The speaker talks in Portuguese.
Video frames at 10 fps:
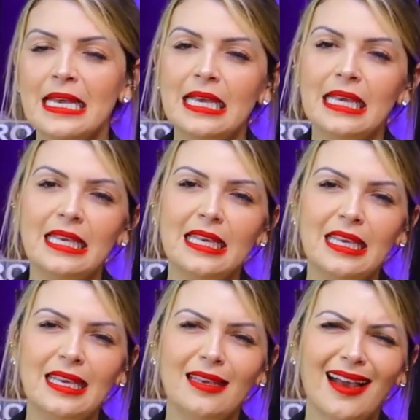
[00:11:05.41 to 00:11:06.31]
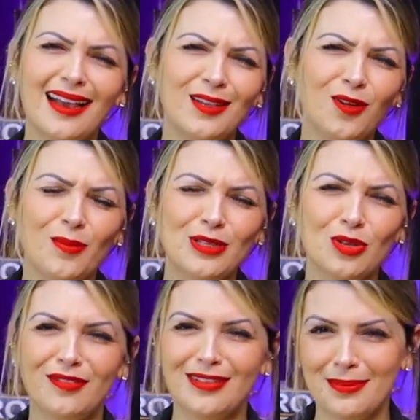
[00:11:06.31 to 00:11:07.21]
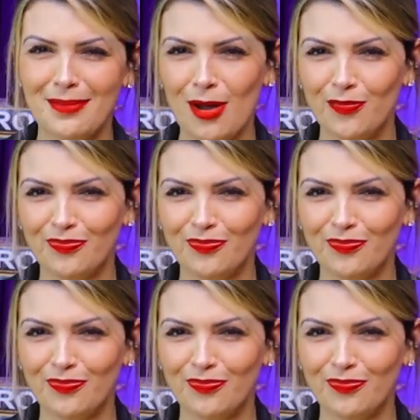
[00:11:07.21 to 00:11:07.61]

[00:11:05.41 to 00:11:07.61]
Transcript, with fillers: E aquilo começou a me fazer mal.